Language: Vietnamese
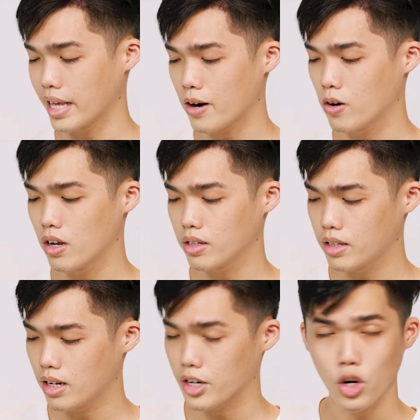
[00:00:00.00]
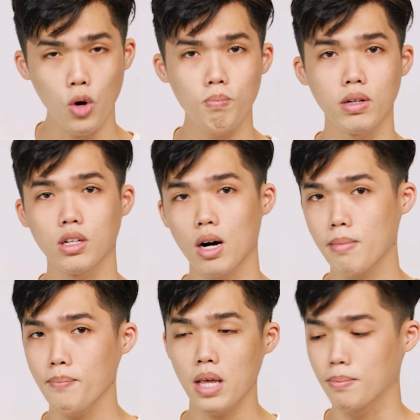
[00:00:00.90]
nhau nên là đôi lúc mình có
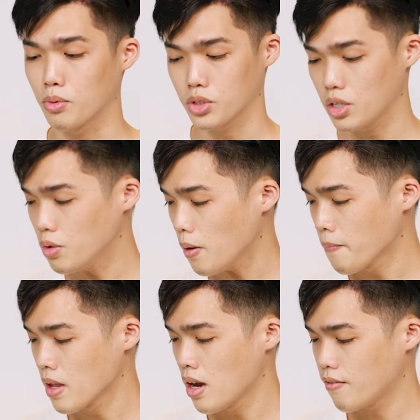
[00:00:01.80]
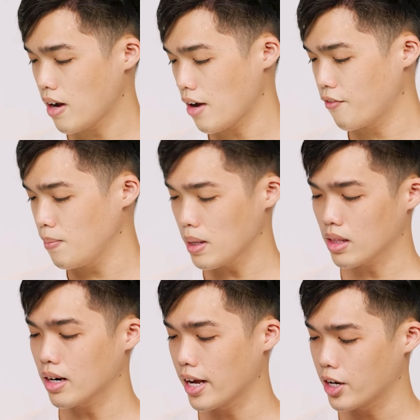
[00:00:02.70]
bấm nhầm một xíu và phím enter này